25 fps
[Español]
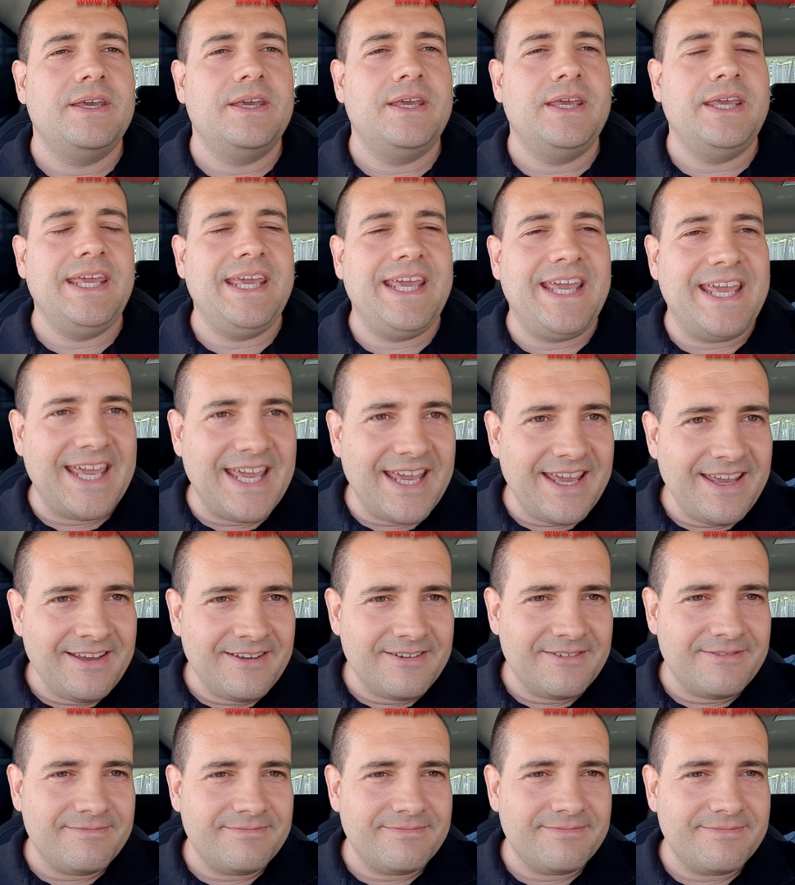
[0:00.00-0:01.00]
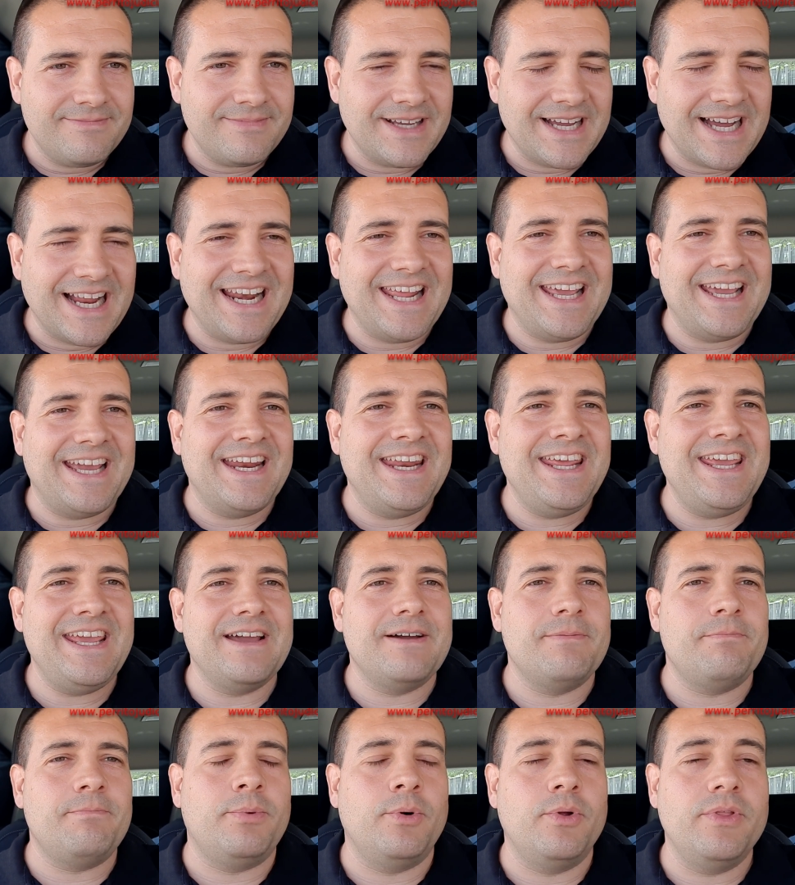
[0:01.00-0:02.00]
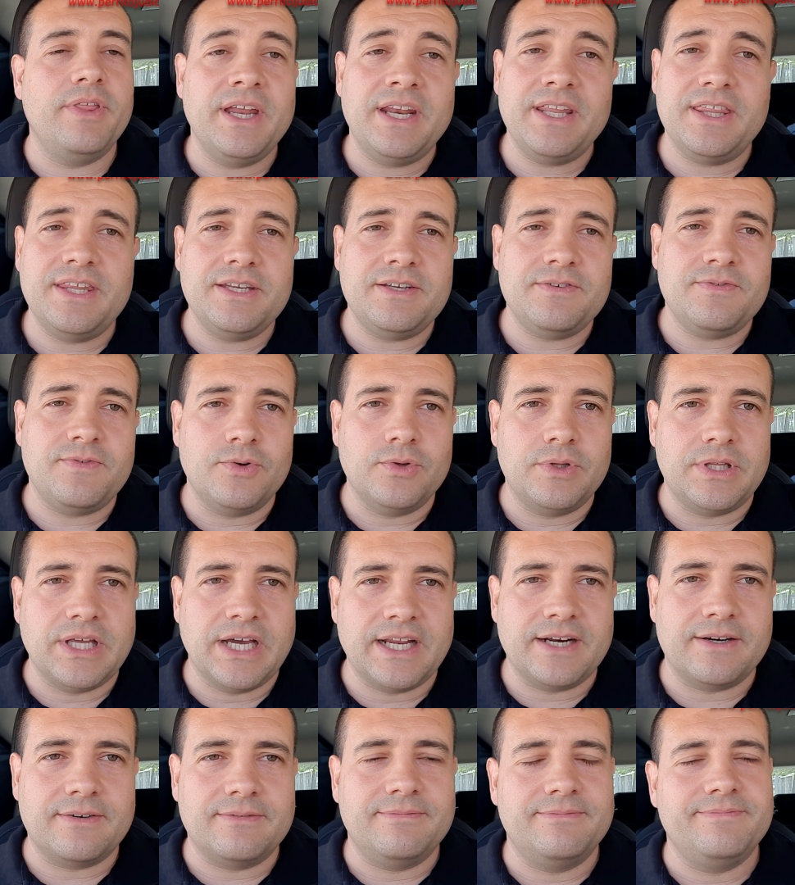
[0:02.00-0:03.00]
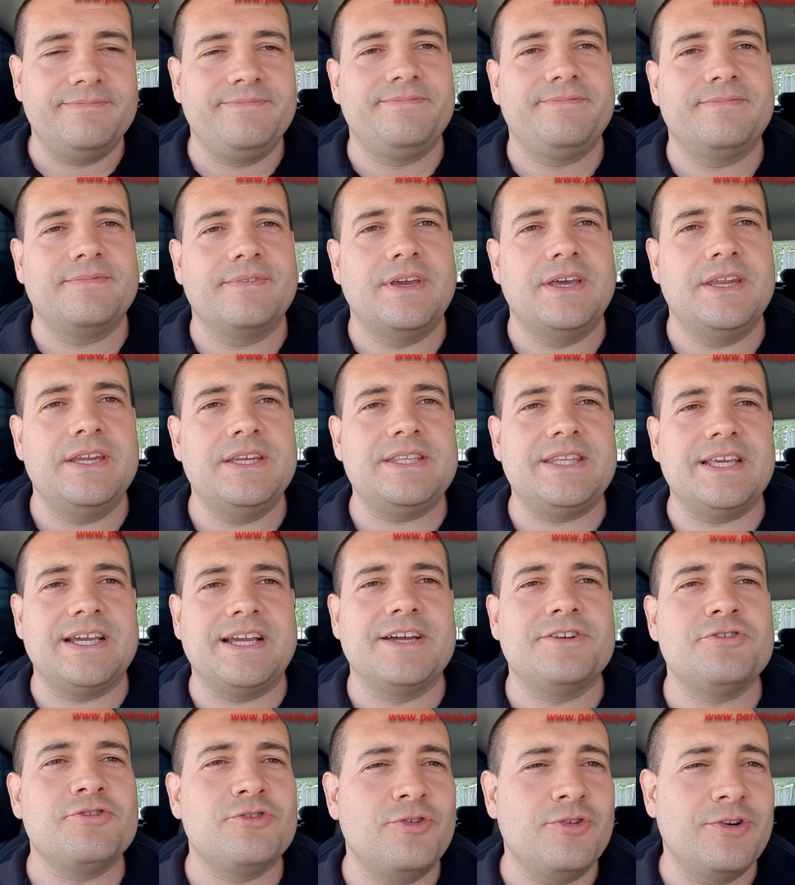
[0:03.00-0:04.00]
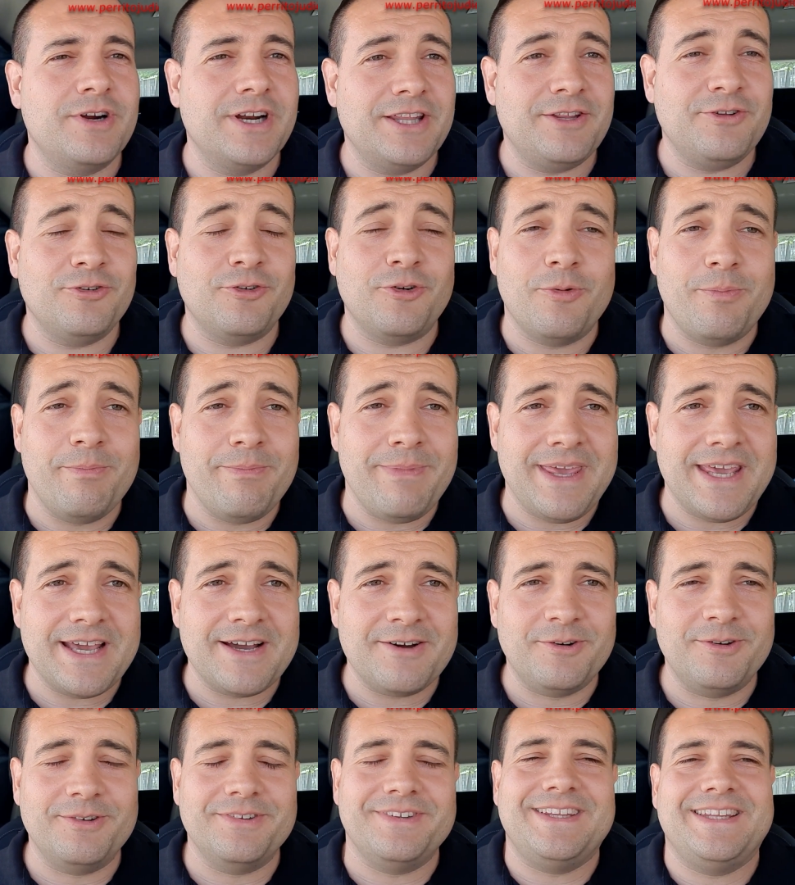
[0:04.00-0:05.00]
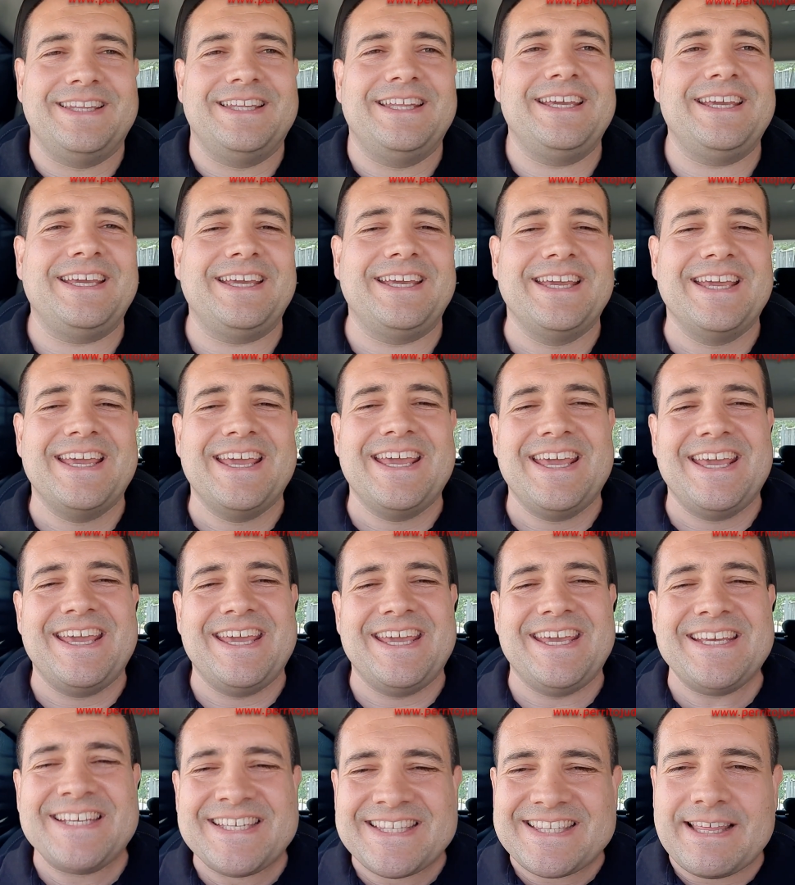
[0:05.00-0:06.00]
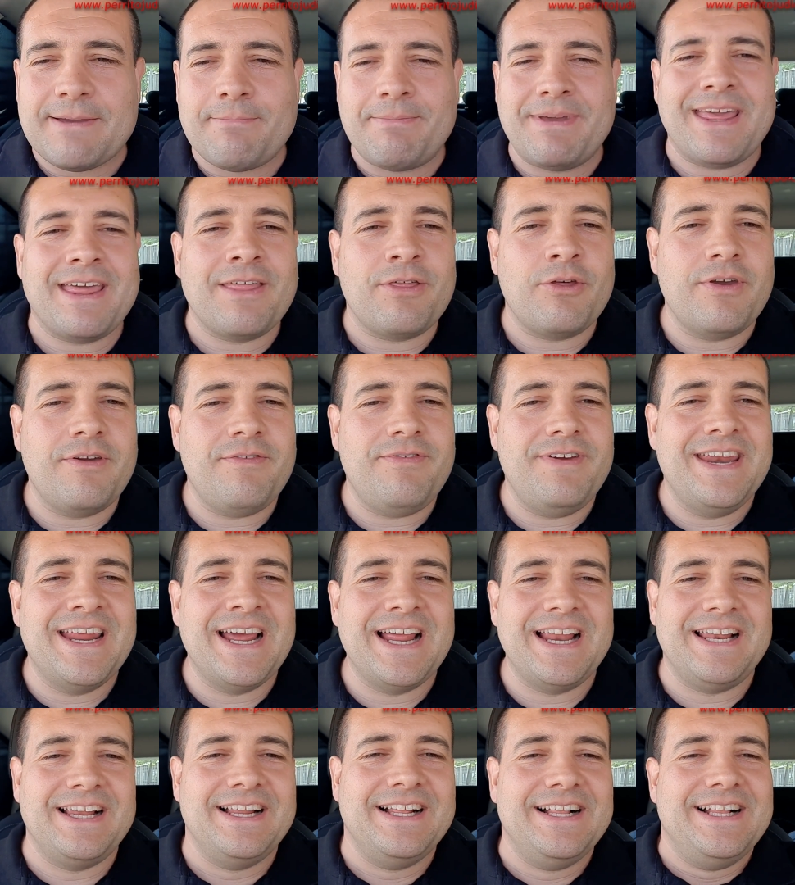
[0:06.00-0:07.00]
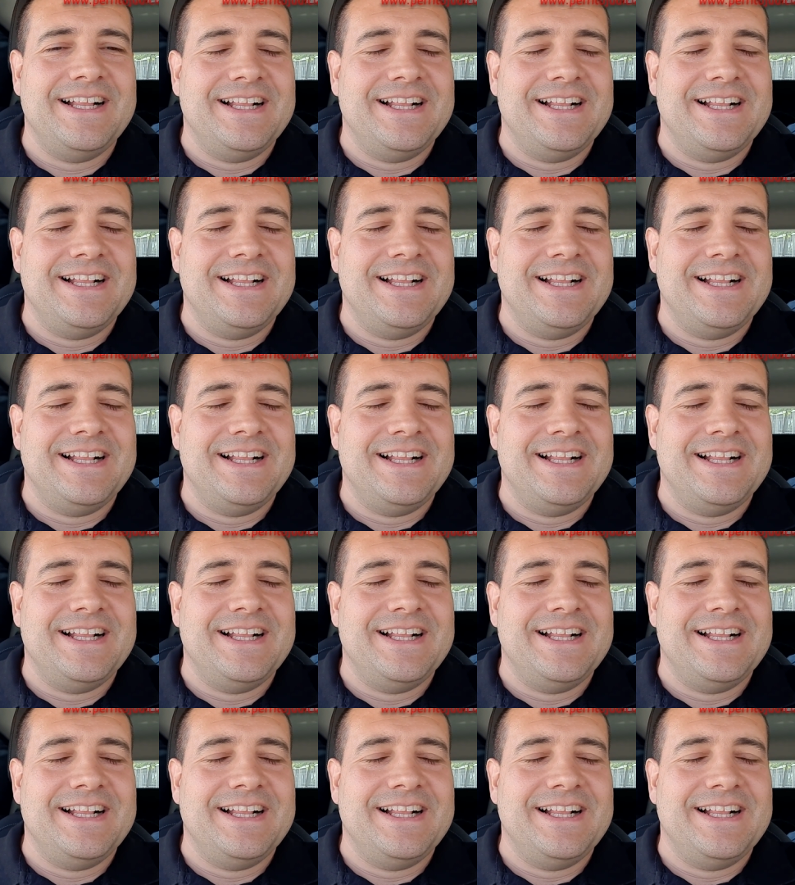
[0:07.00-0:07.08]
Y qué alegría poder disfrutar, en este caso concreto con mi hijo, de esta pedazo de final.